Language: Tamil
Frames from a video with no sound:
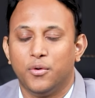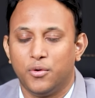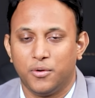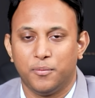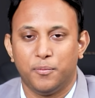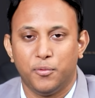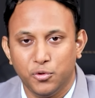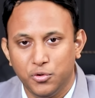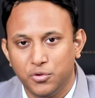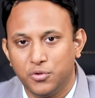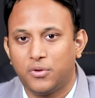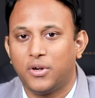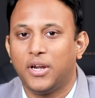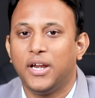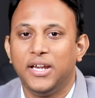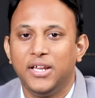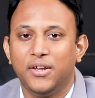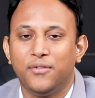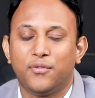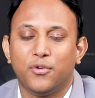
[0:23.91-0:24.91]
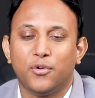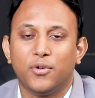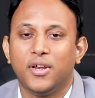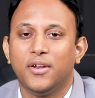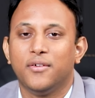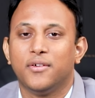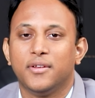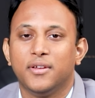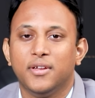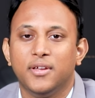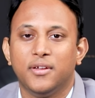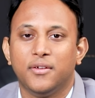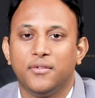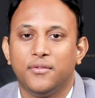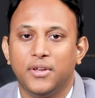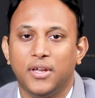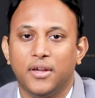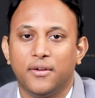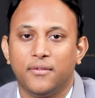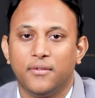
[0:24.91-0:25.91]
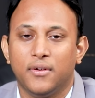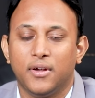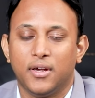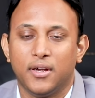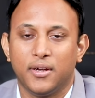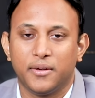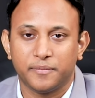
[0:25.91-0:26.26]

ஒரு புது ட்ரேடிங் ஃப்ளோரே வந்து வி ஹவ்